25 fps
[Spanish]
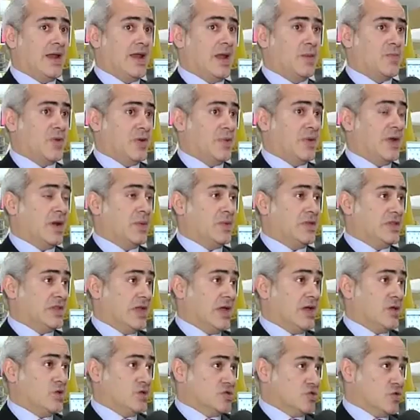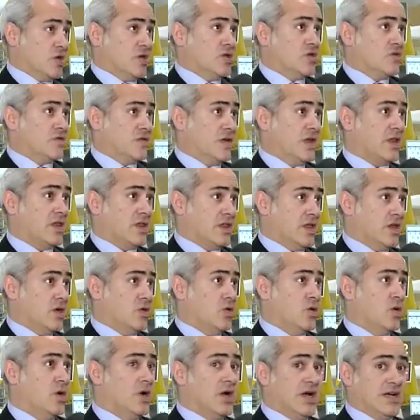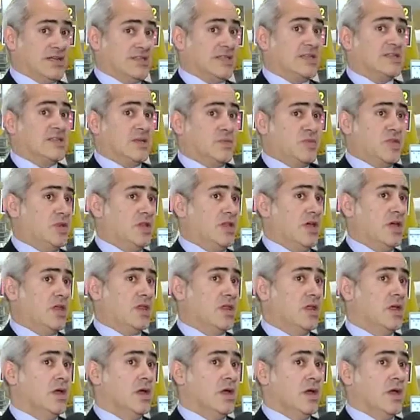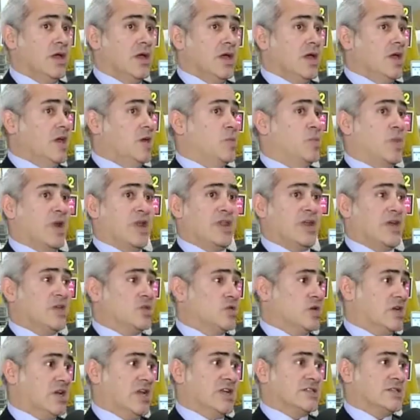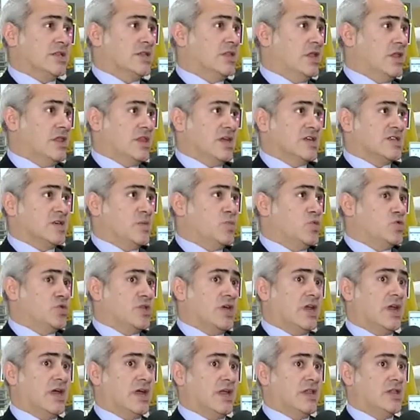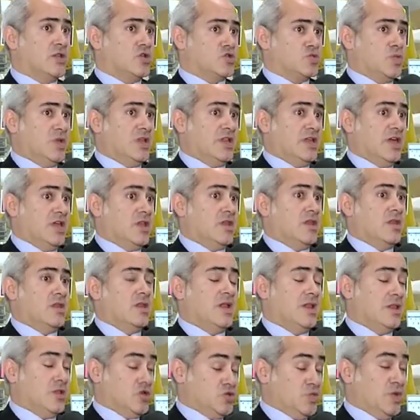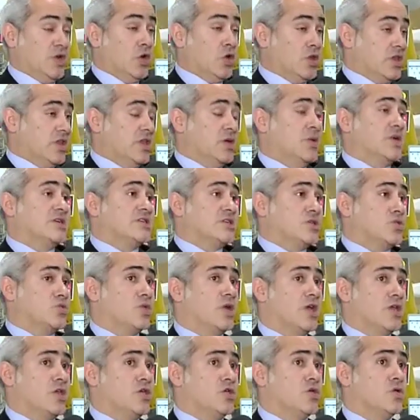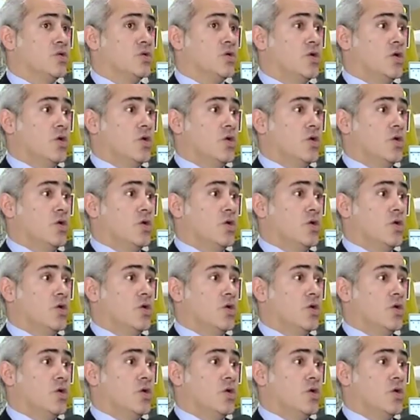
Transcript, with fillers: la primera mitad de nuestro año financiero hasta septiembre 10 y parece que todas las tendencias apuntan a que el 2010, el 2011 va a ser un año